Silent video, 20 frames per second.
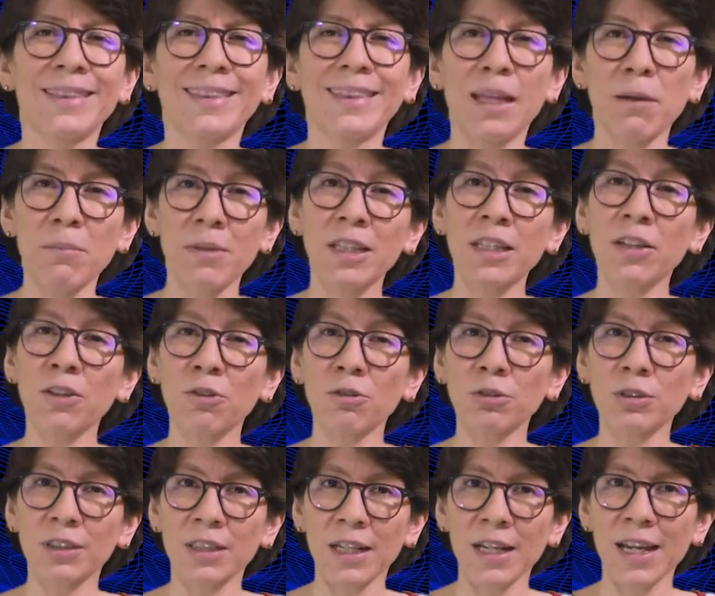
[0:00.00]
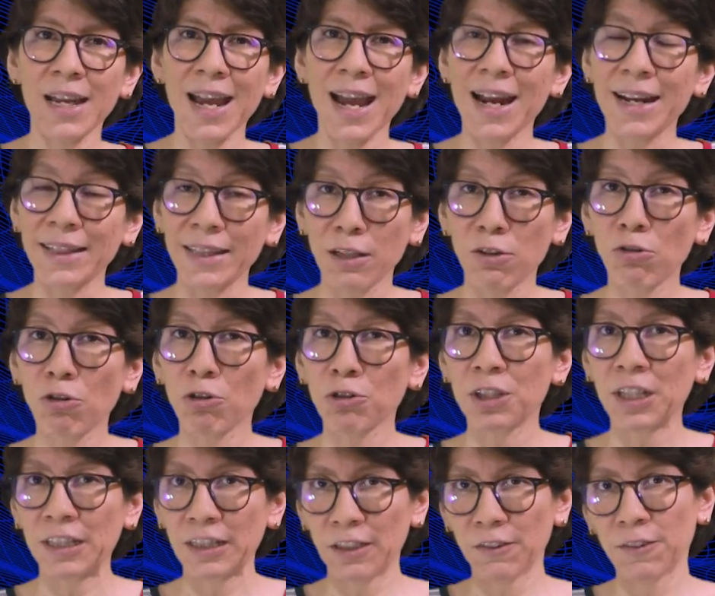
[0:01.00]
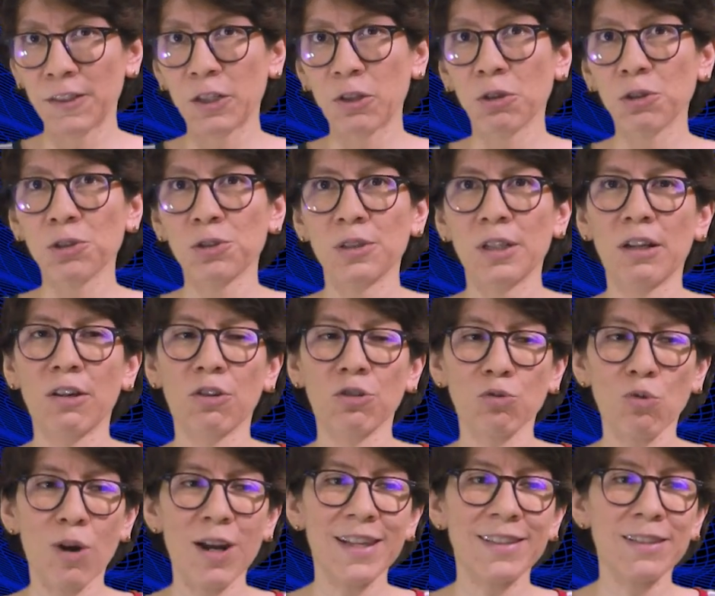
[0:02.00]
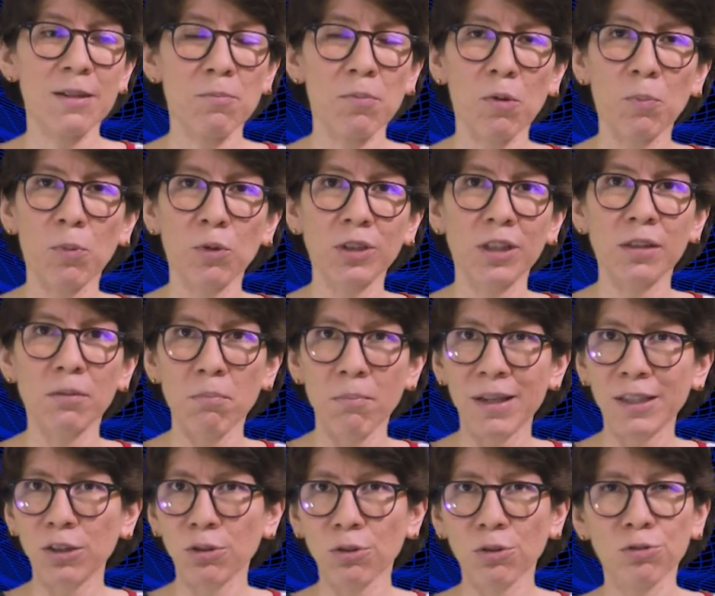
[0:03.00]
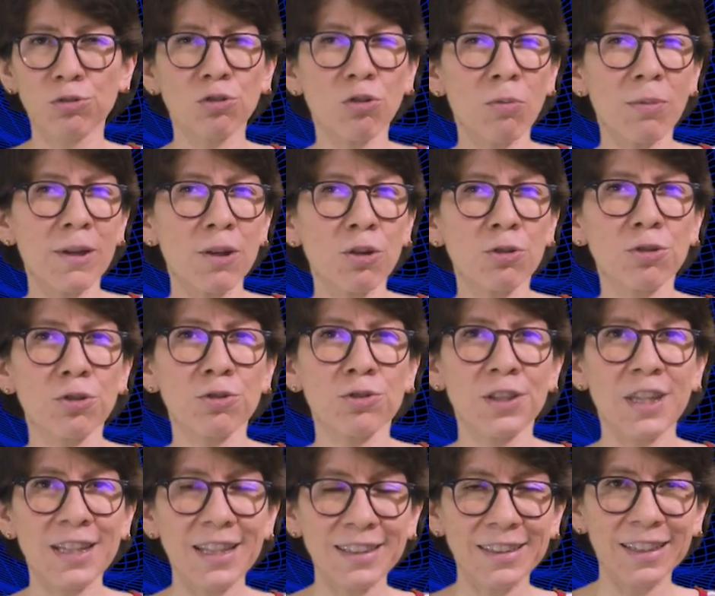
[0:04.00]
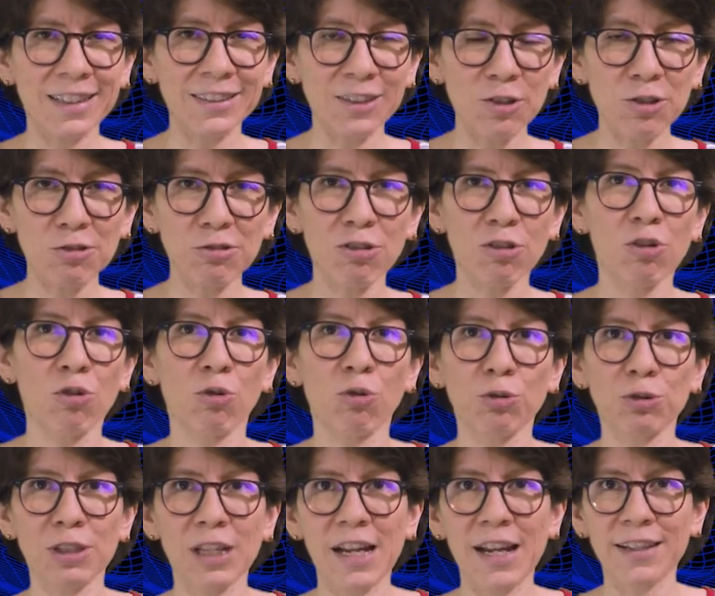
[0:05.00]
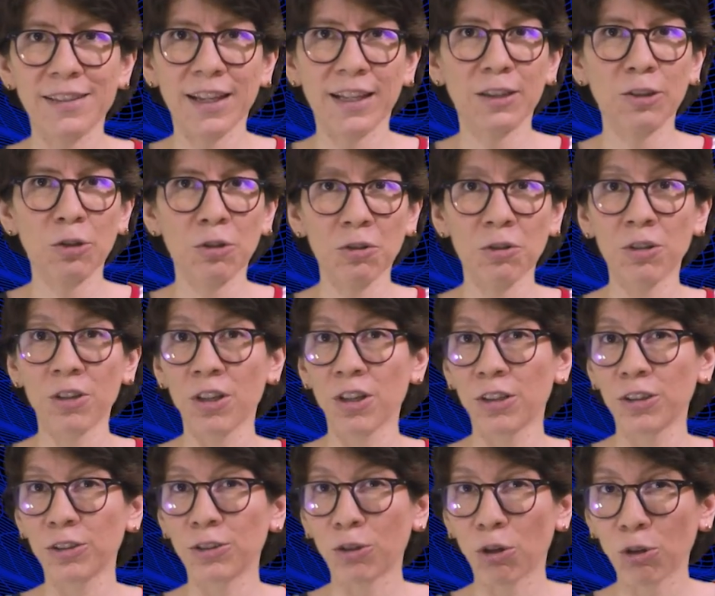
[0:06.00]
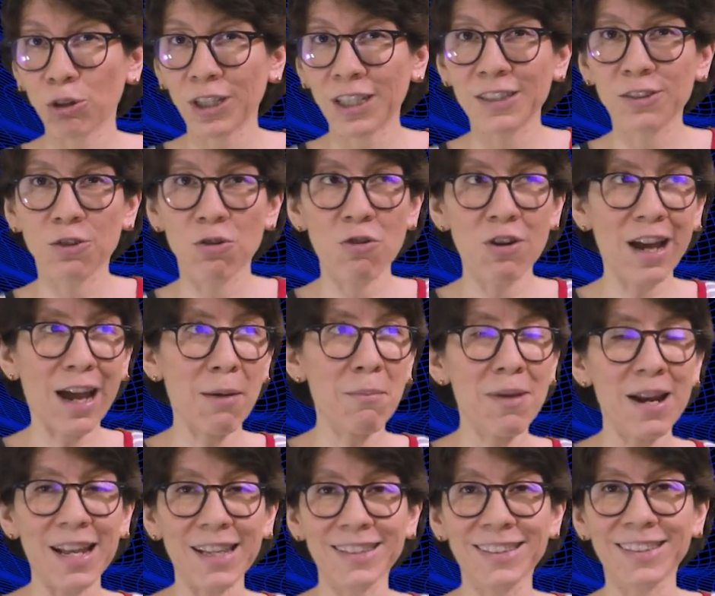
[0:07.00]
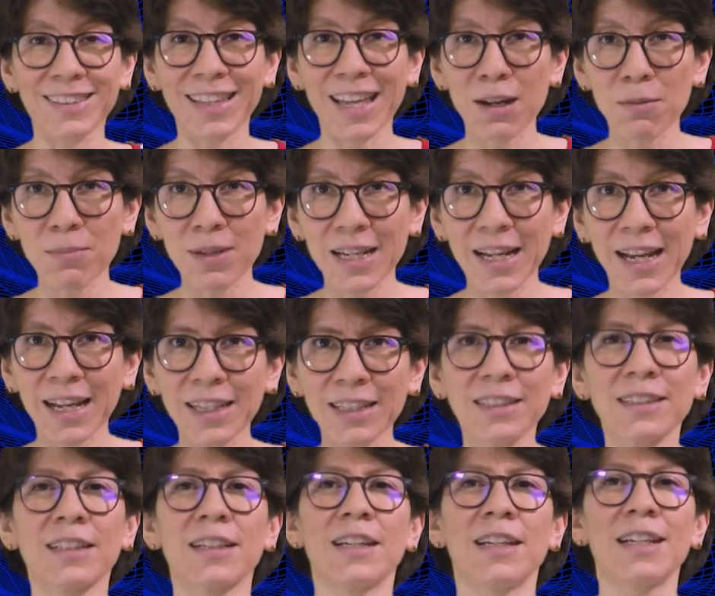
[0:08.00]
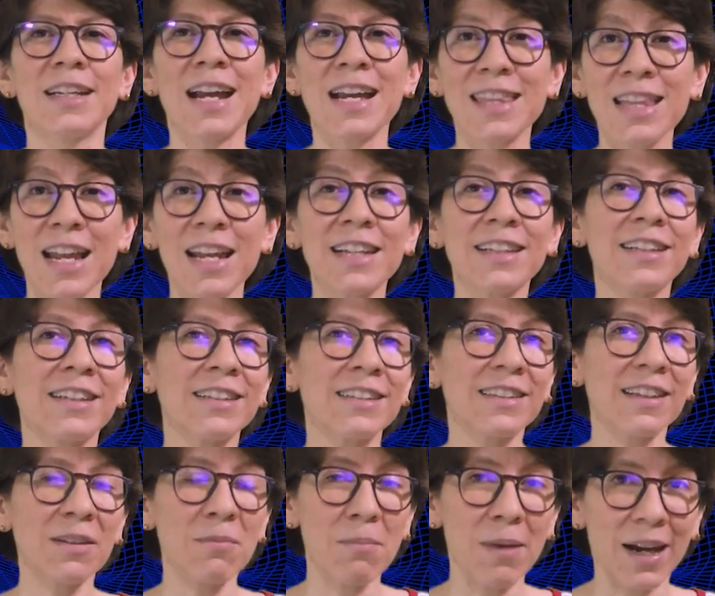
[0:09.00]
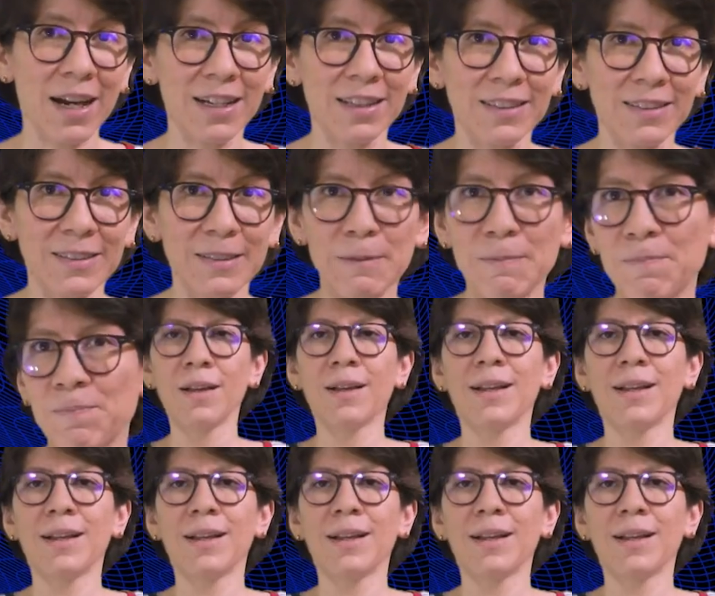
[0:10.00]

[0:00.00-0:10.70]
También encontré artículos científicos en los cuales se proponen métodos novedosos de detección utilizando drones con cámaras térmicas y análisis de imágenes.